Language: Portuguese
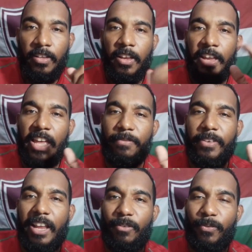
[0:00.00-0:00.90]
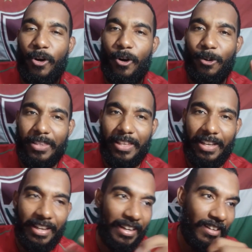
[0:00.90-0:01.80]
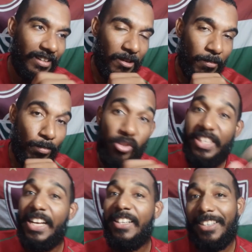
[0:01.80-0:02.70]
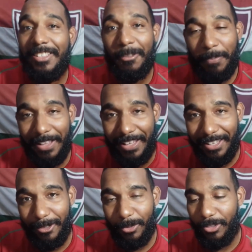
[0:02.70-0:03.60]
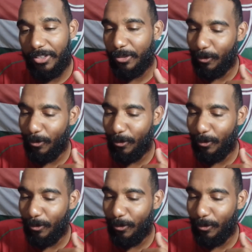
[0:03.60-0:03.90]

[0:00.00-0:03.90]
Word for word: Reviravolta, mudança de planos,